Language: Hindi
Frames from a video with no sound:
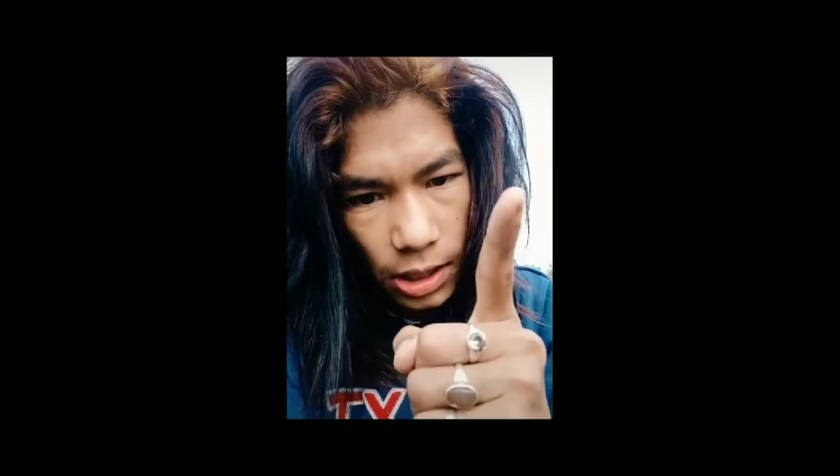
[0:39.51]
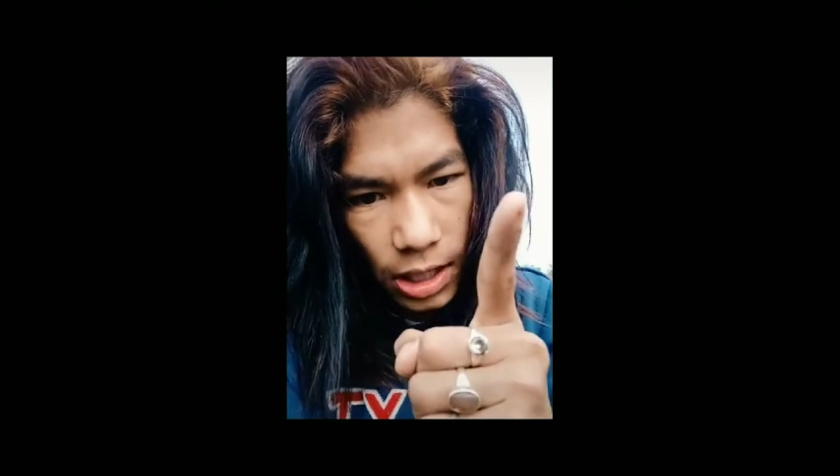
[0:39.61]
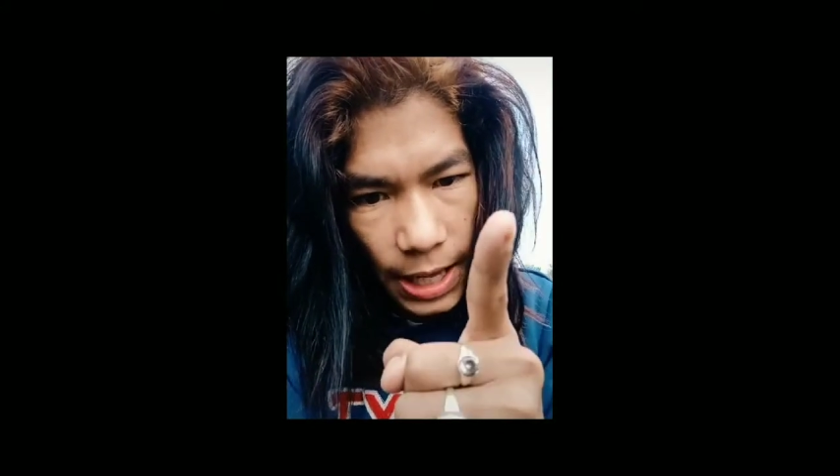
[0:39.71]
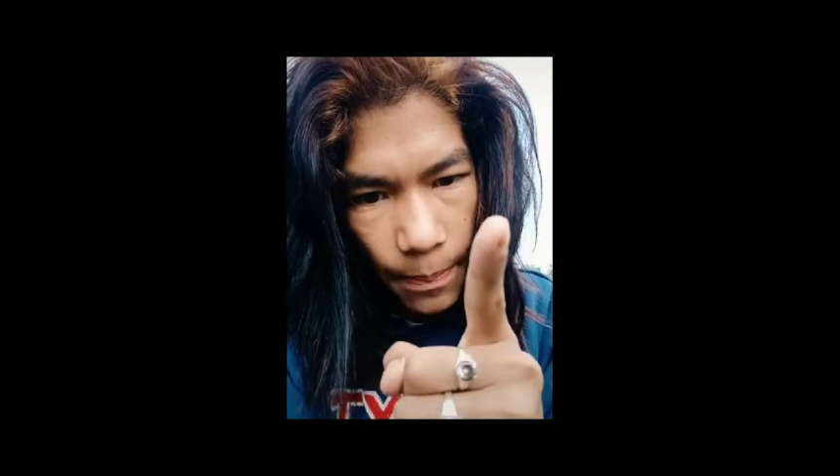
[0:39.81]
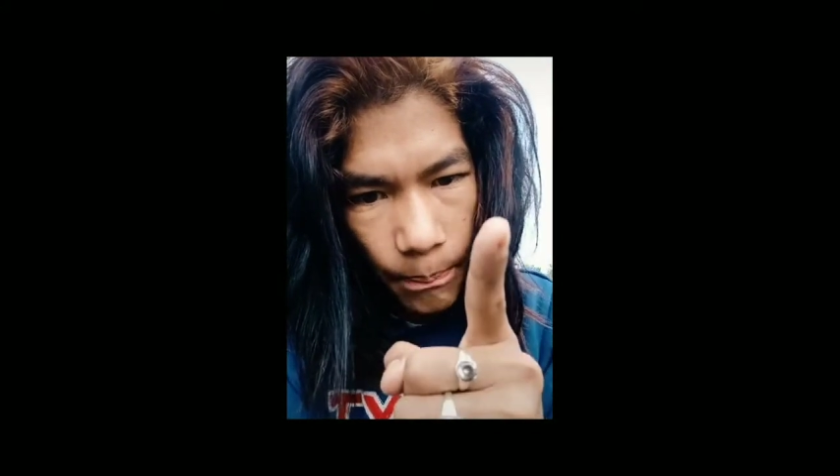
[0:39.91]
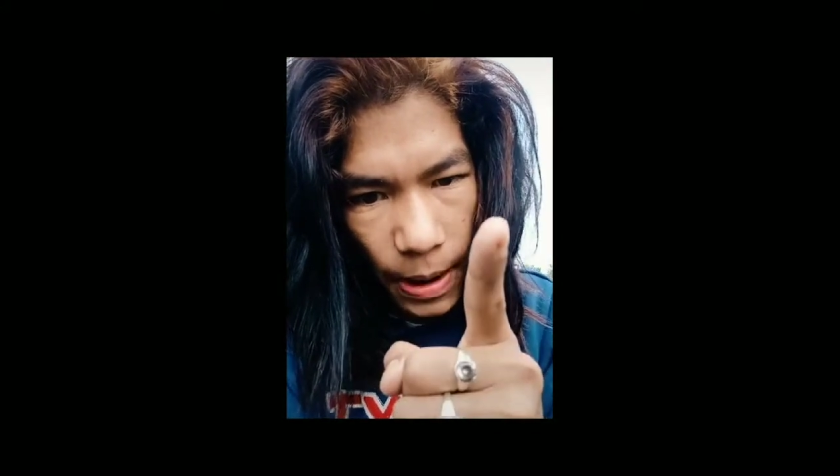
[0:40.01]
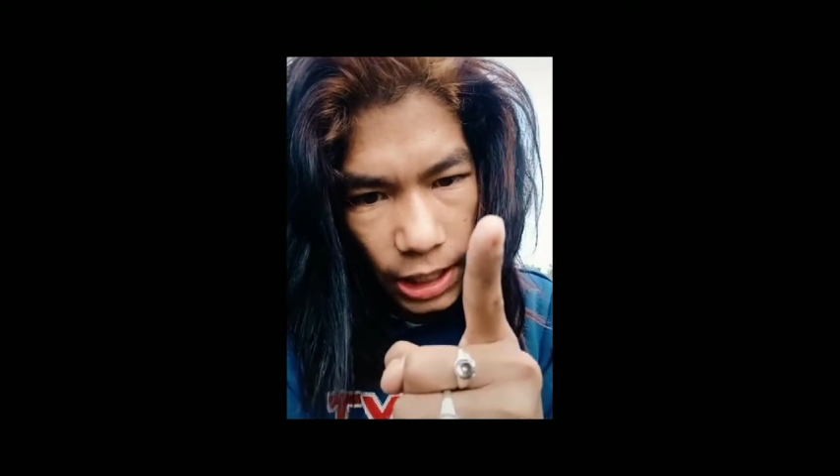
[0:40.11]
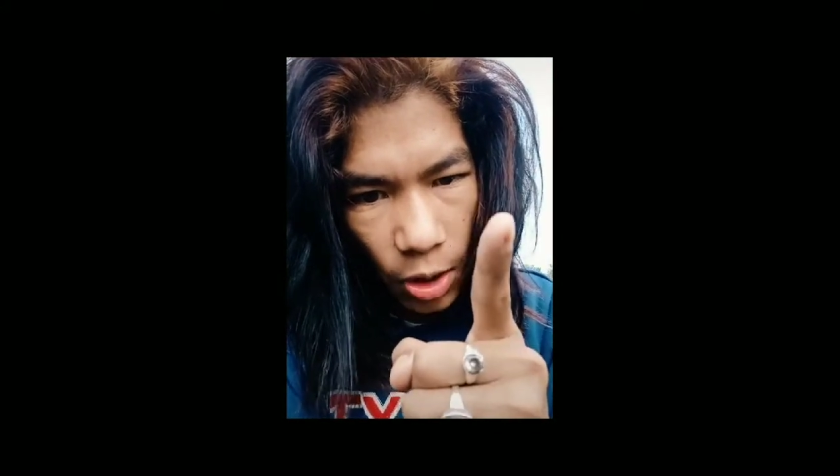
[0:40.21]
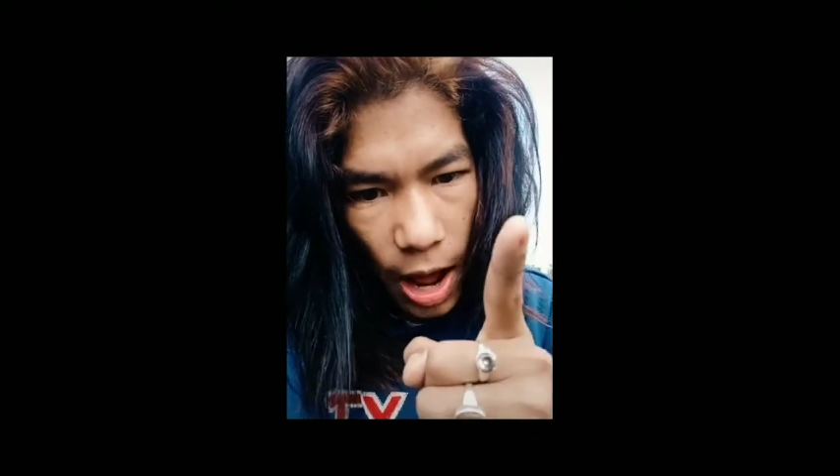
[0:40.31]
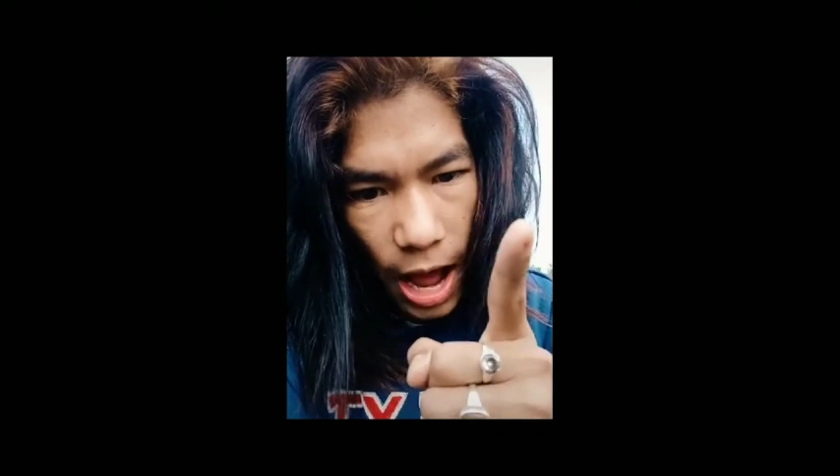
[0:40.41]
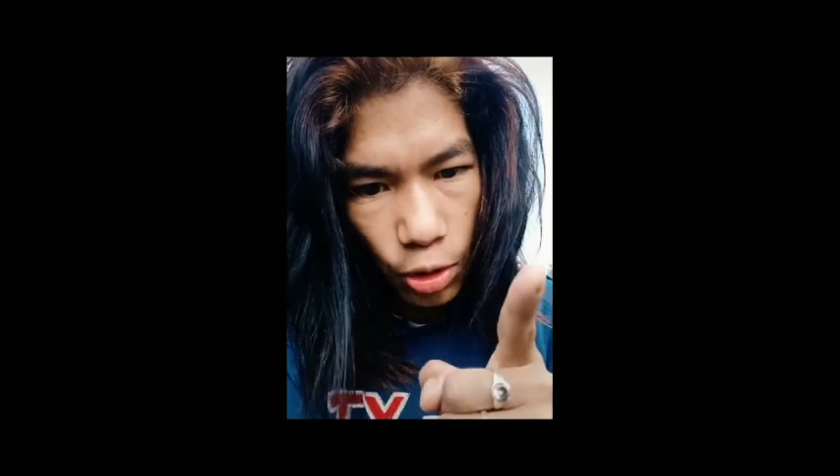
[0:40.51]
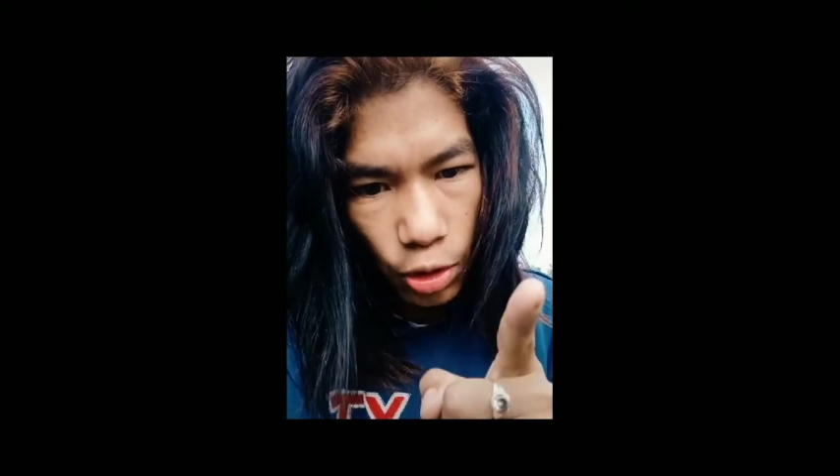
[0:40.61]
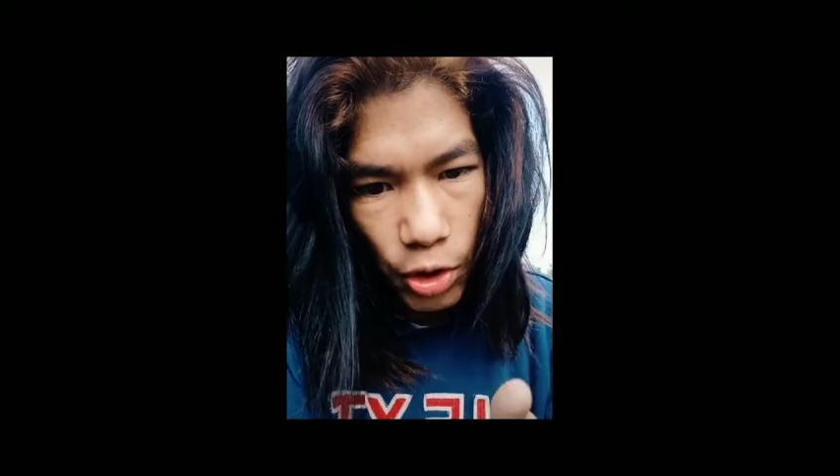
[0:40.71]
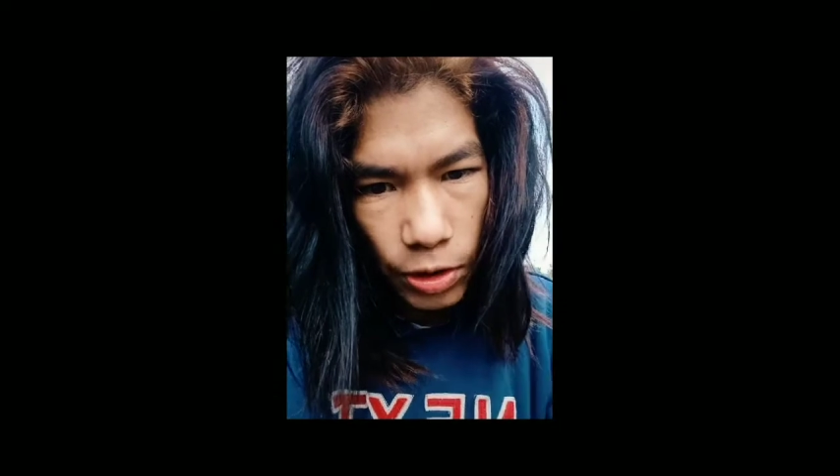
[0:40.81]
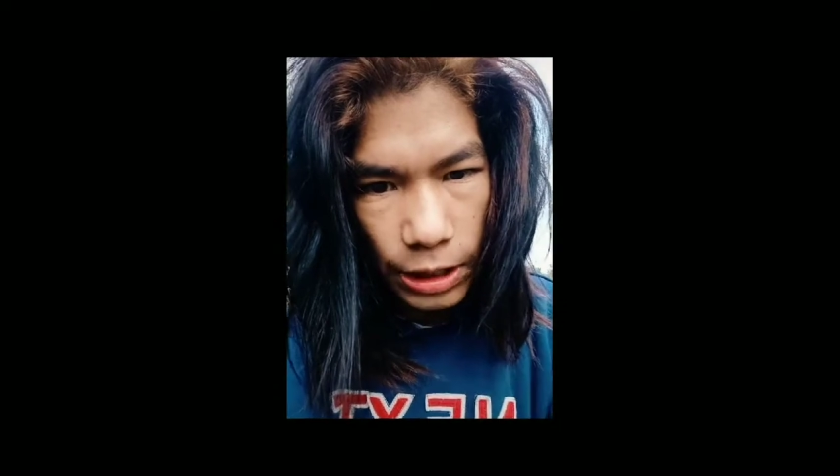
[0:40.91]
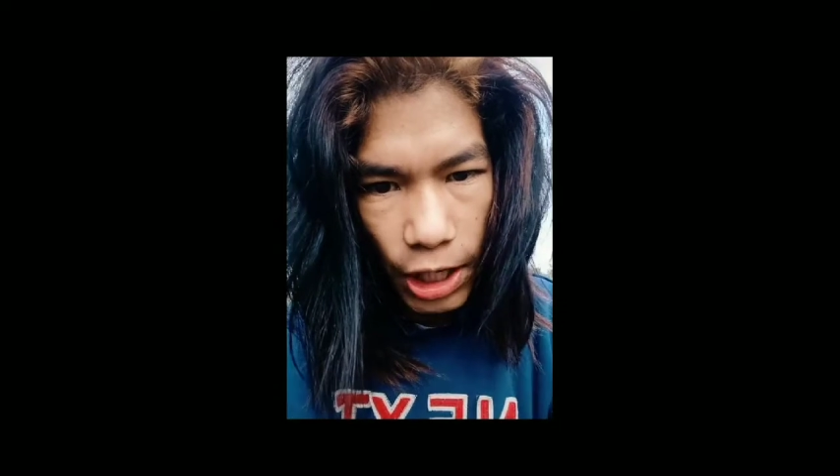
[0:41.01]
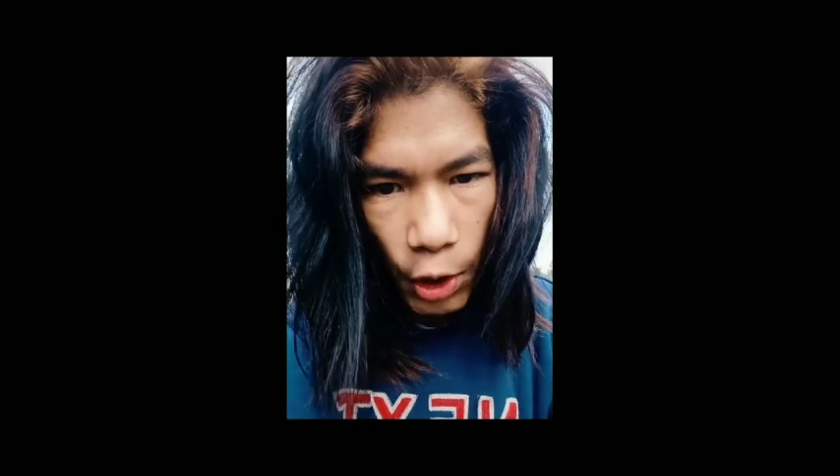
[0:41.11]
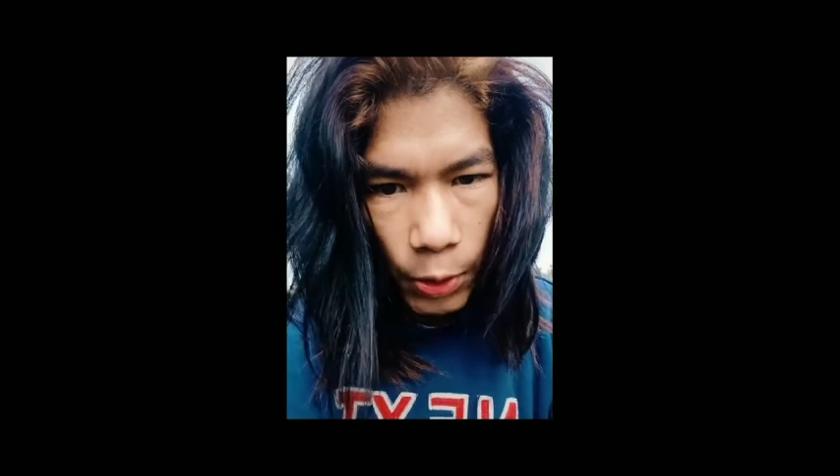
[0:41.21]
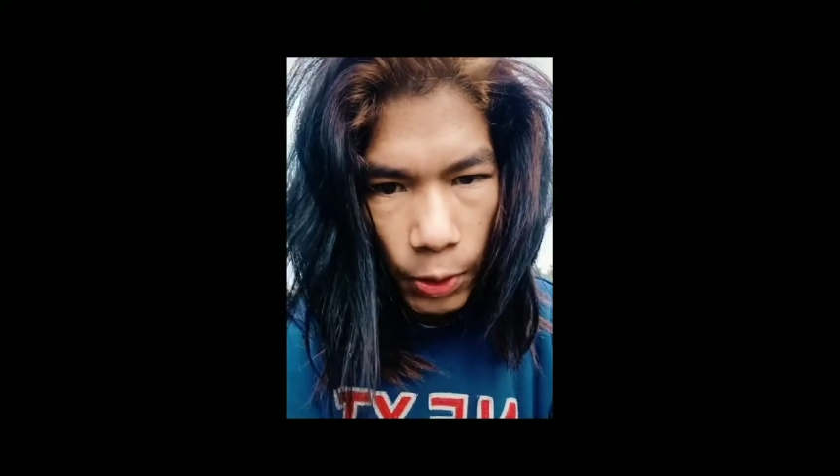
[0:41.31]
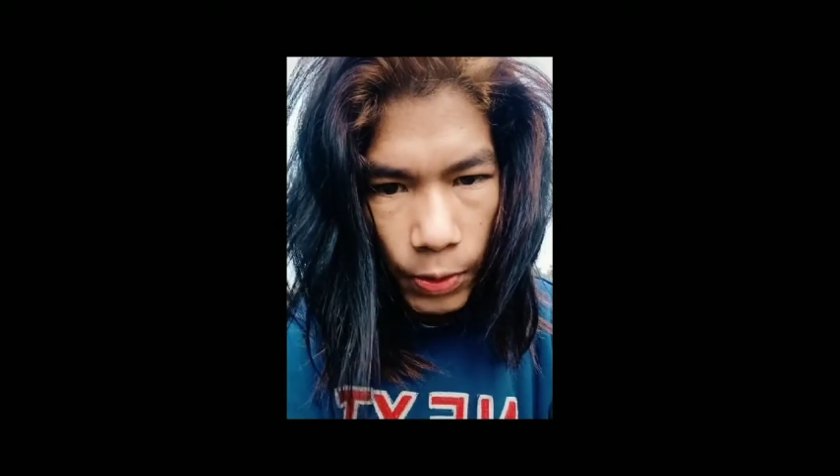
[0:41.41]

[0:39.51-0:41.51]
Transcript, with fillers: करके बात करो हाँ दूसरों से देखो